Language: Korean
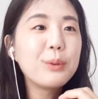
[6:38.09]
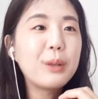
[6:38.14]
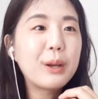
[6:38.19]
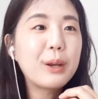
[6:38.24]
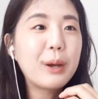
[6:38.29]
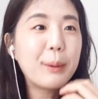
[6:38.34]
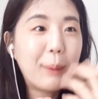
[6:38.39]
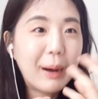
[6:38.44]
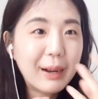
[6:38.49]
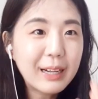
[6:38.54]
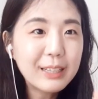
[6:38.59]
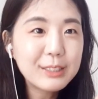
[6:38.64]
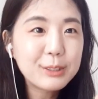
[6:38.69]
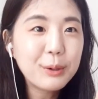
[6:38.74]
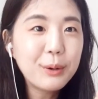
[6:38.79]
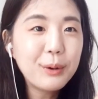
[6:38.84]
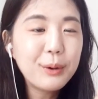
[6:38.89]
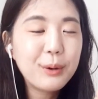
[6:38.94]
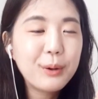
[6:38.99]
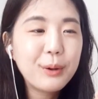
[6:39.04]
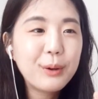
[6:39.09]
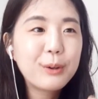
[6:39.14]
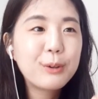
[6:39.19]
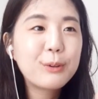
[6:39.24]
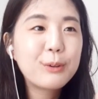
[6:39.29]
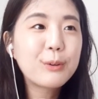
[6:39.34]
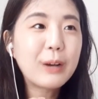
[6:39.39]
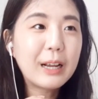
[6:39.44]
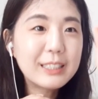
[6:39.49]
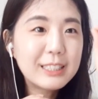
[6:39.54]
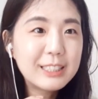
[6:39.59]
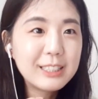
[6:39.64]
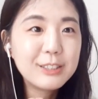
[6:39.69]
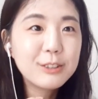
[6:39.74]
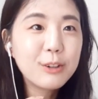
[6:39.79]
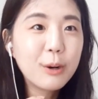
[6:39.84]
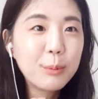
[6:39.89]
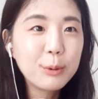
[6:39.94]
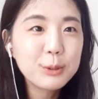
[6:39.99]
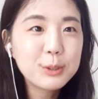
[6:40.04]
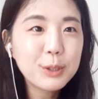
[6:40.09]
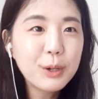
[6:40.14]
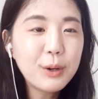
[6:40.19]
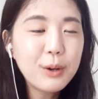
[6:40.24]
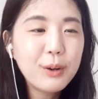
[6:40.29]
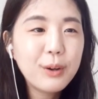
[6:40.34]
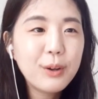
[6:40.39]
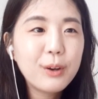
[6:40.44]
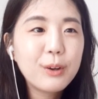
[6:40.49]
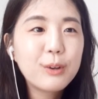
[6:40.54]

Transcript: 내가 말하죠. 그리고 같이 읽어보죠.